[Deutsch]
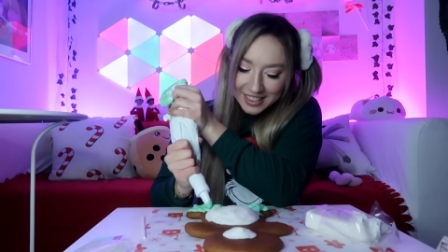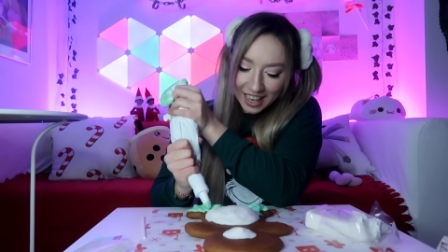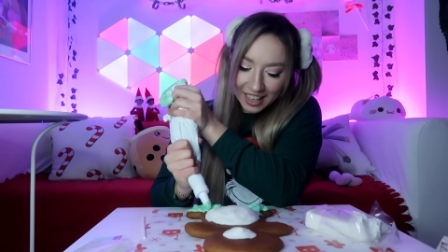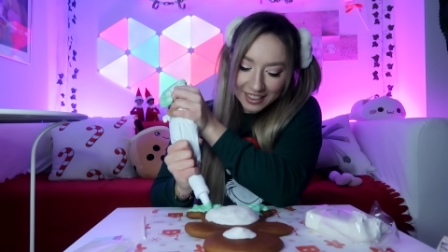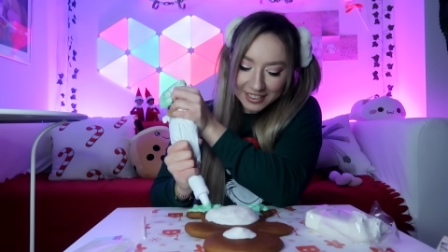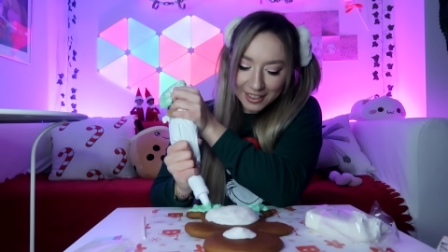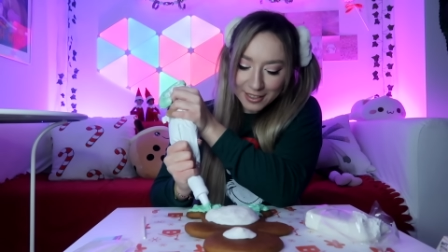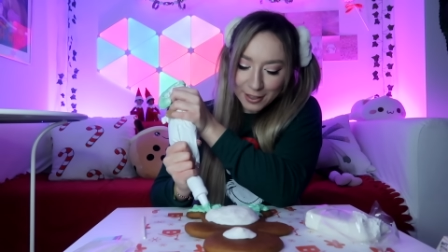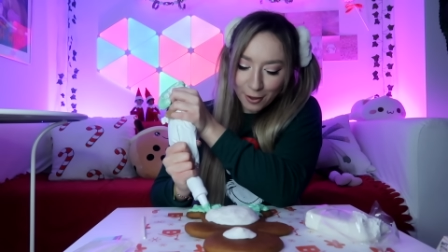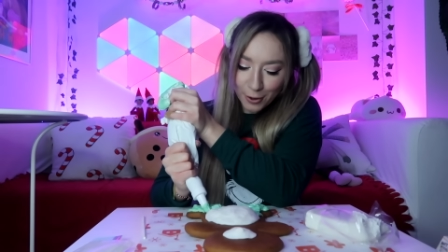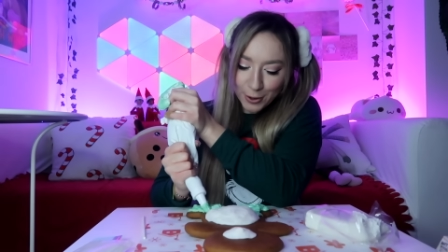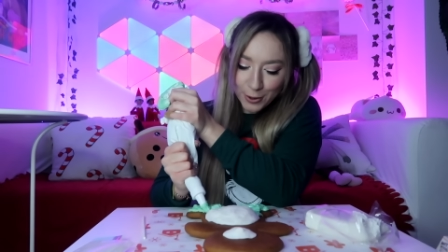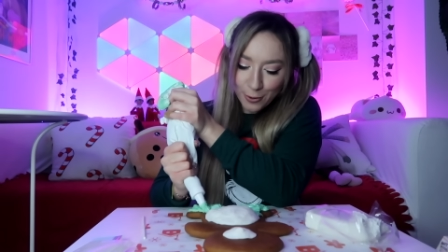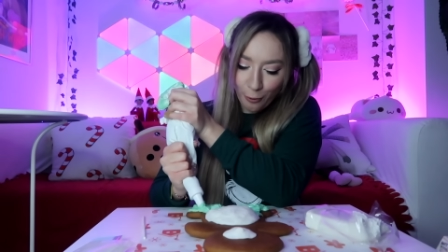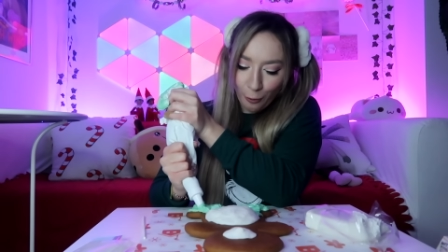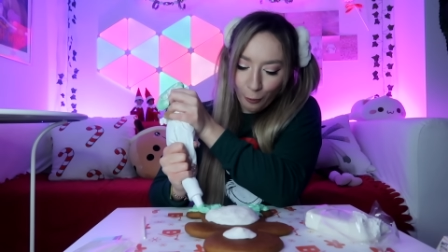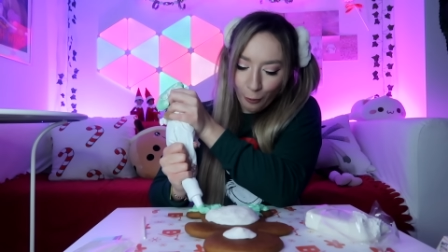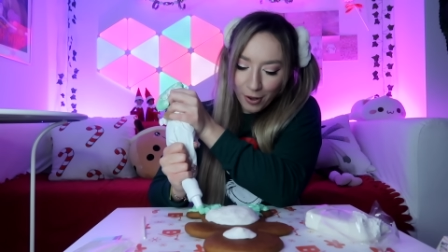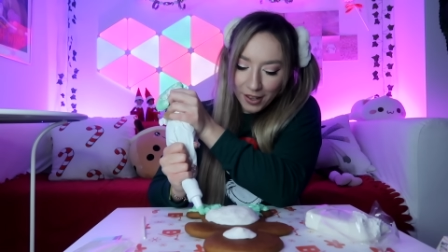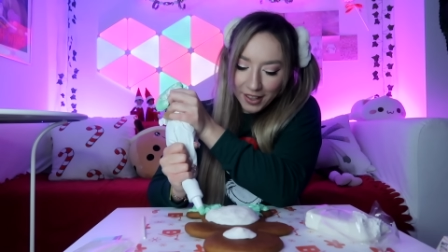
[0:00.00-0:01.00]
trage das auch
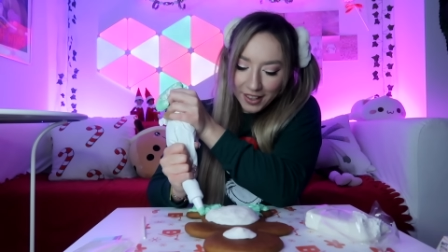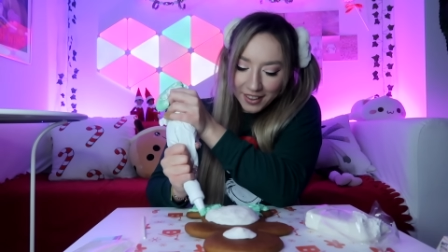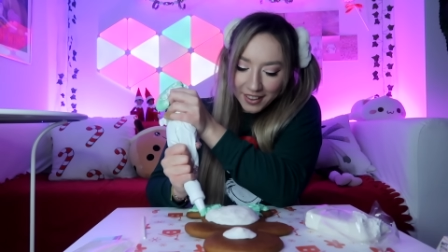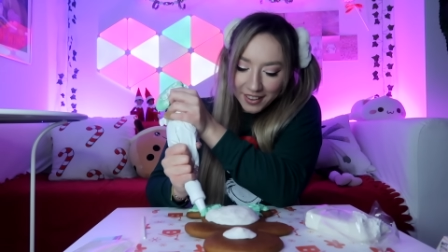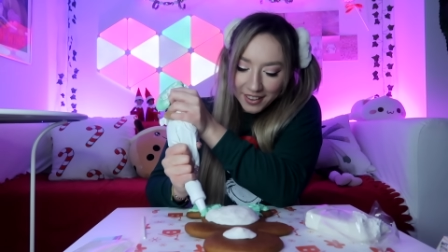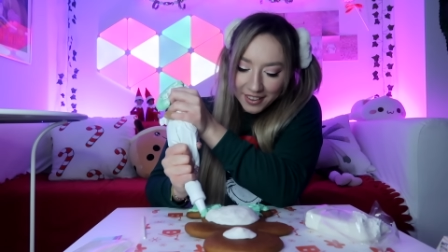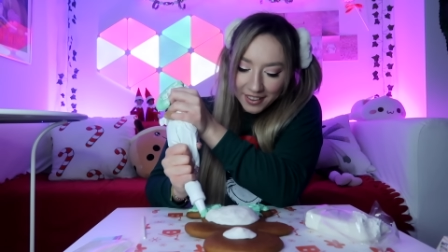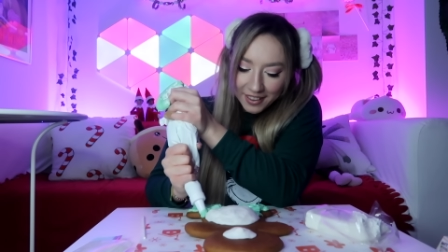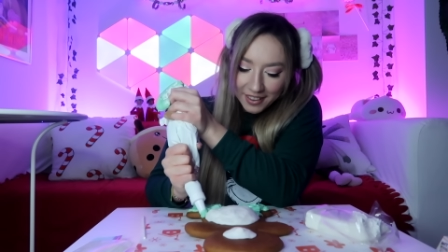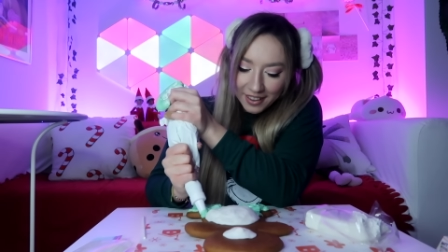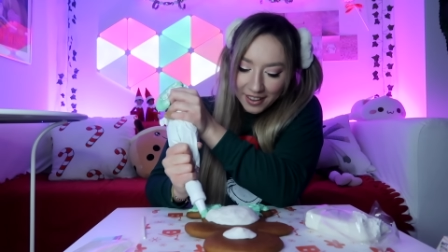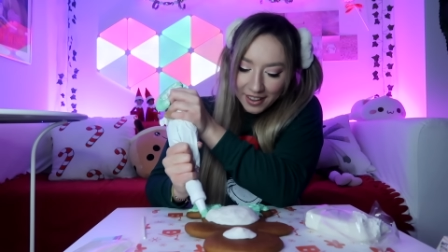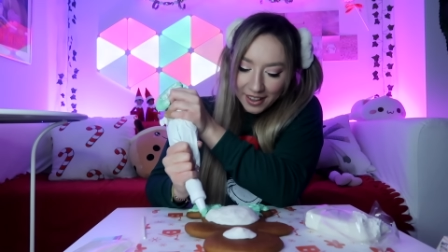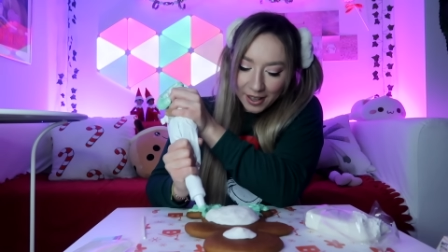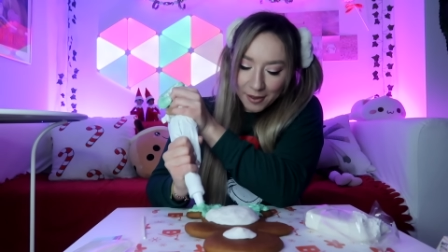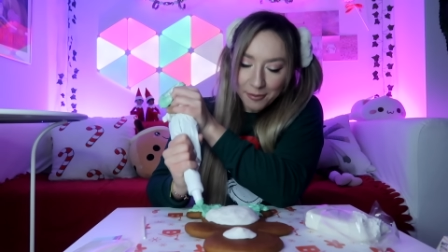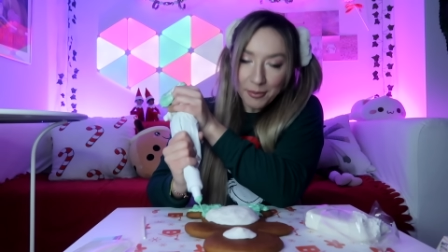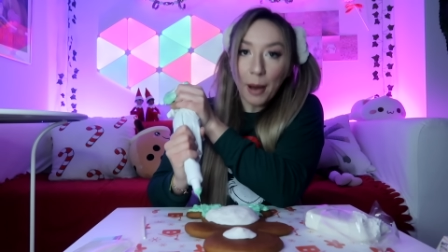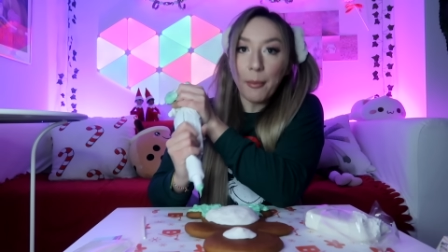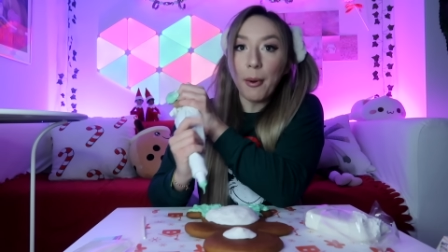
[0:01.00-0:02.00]
so.
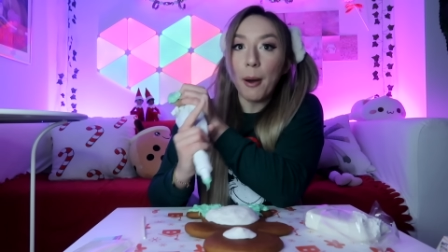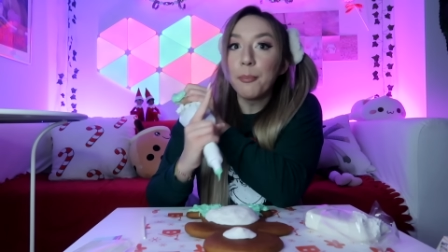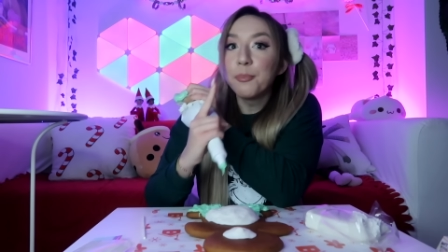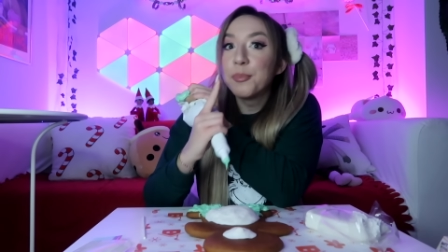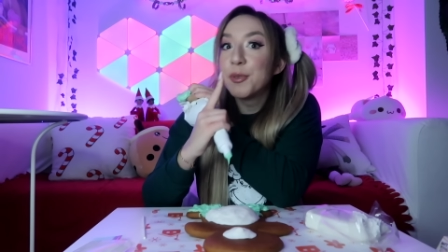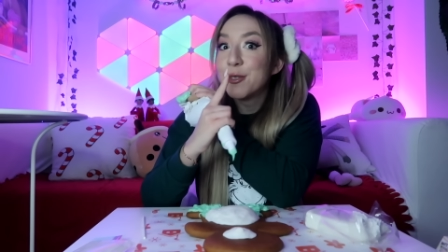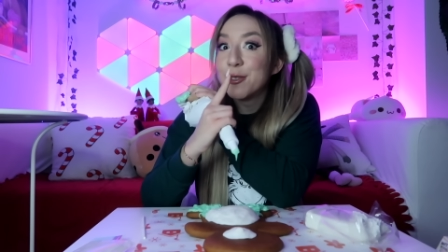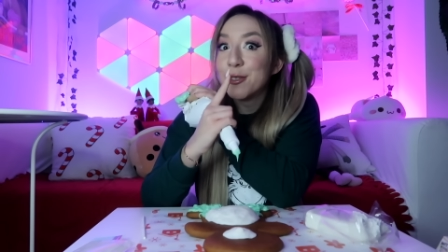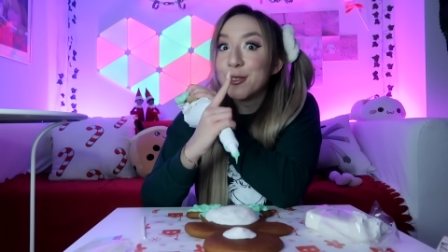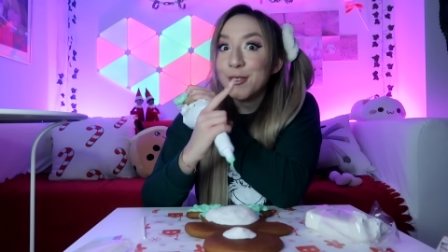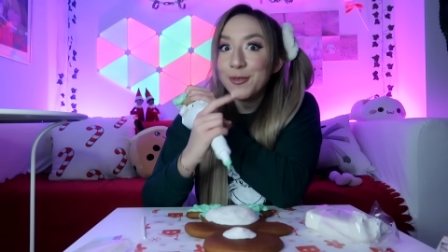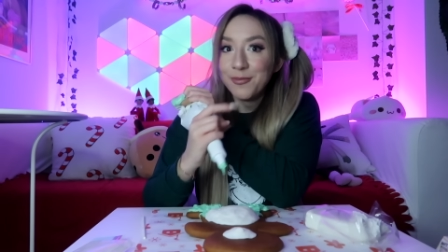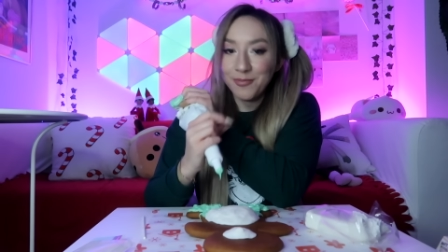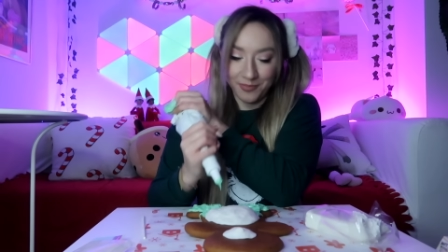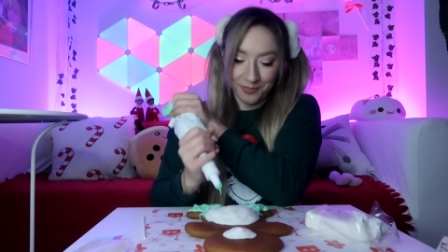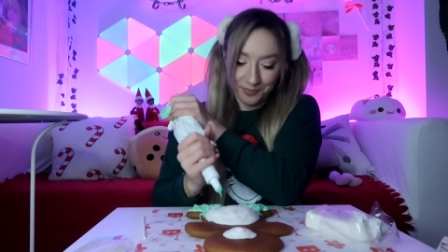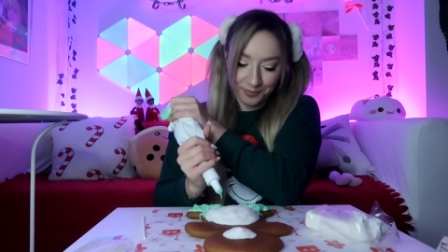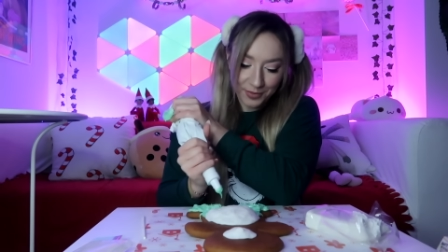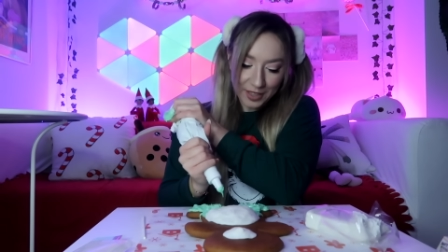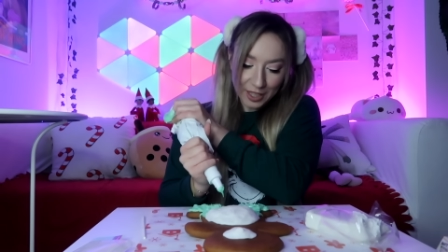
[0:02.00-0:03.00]
Ähm, aber pst,
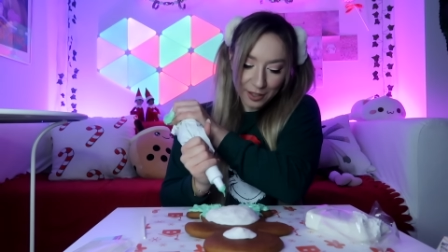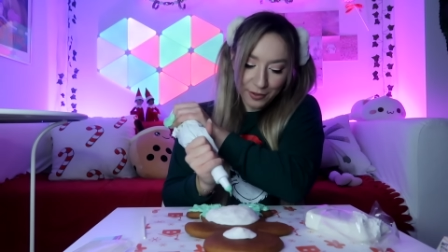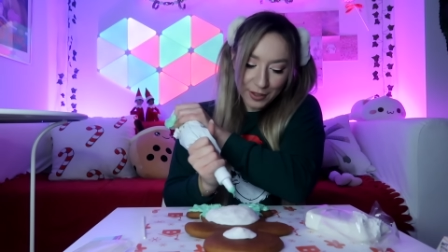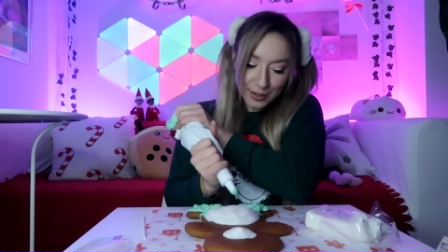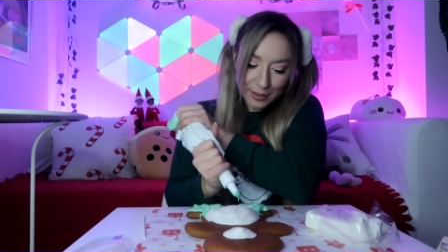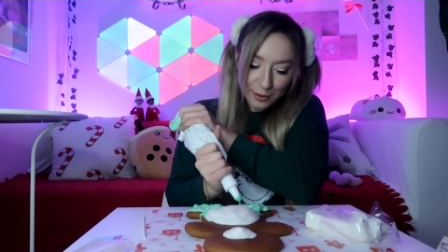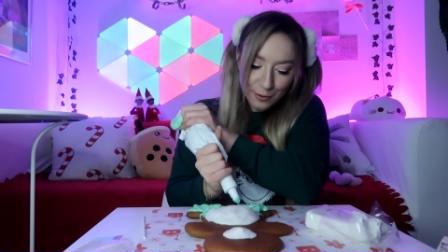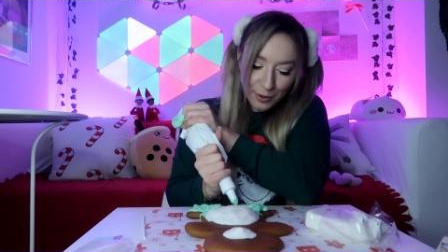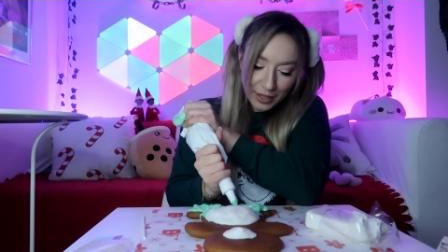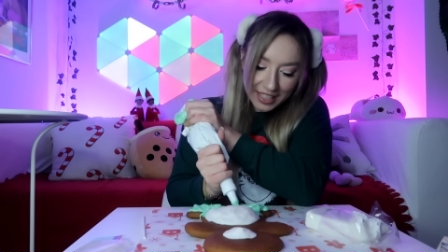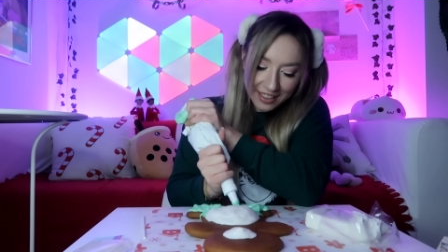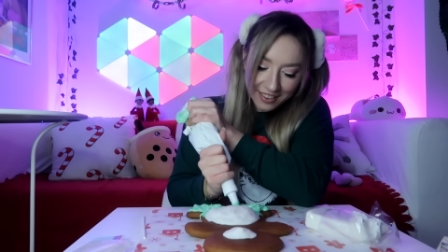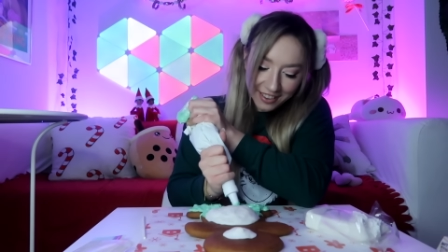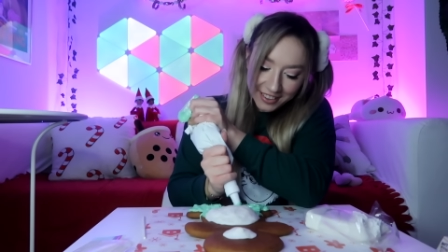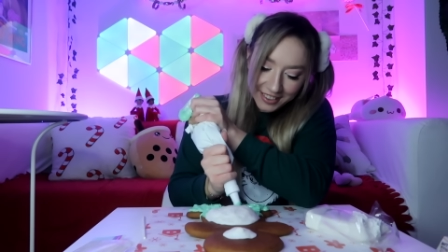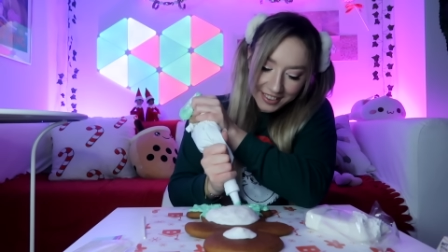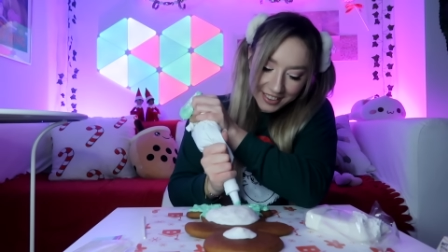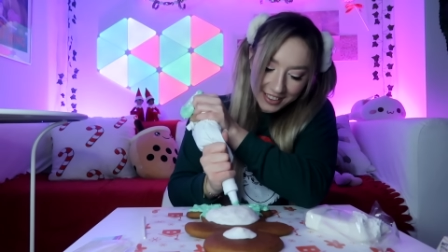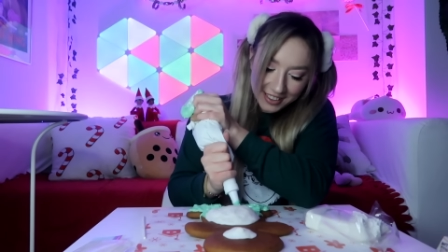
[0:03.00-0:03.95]
das wisst nur ihr.